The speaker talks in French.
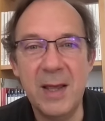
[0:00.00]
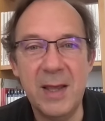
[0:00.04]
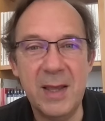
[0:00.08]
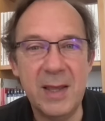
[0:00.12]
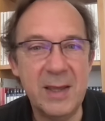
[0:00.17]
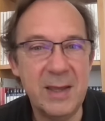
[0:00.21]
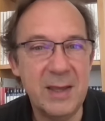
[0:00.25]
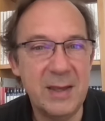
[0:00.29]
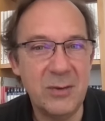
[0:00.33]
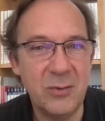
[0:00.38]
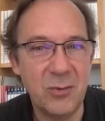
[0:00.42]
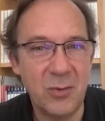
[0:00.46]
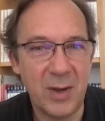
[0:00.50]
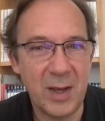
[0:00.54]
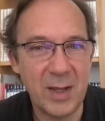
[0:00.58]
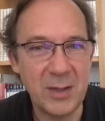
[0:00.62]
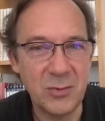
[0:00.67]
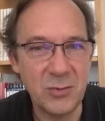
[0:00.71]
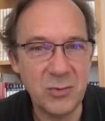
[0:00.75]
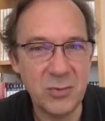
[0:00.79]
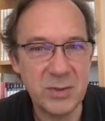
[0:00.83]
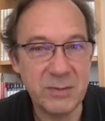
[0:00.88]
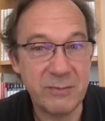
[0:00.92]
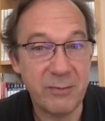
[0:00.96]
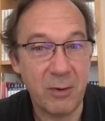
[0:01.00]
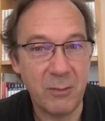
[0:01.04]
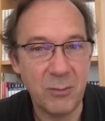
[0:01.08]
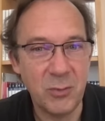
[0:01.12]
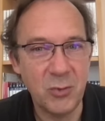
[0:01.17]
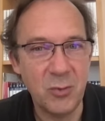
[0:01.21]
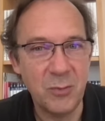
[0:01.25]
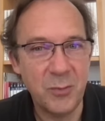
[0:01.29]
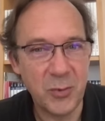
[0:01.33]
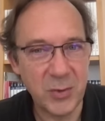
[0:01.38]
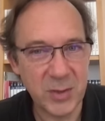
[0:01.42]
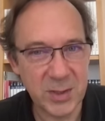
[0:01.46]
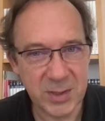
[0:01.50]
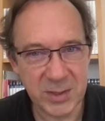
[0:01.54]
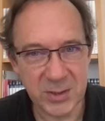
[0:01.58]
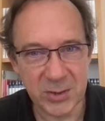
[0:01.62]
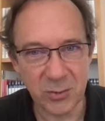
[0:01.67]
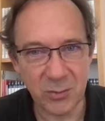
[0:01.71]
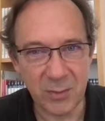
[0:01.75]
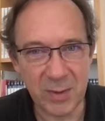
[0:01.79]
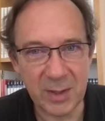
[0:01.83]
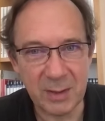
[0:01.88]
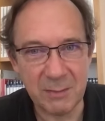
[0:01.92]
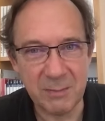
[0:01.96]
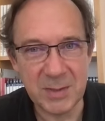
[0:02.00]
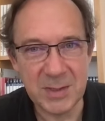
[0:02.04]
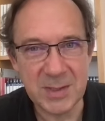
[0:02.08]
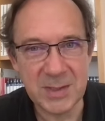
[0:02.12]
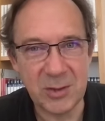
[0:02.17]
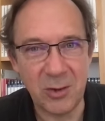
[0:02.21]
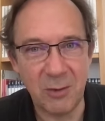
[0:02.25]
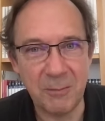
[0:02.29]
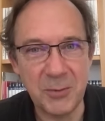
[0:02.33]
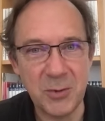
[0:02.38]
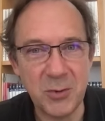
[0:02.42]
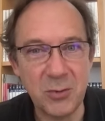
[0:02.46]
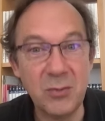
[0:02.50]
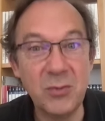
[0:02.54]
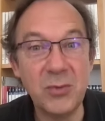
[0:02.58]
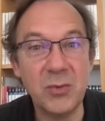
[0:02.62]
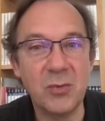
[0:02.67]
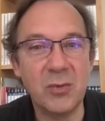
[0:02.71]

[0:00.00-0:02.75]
Et Uranus forme une opposition avec mes scorpions,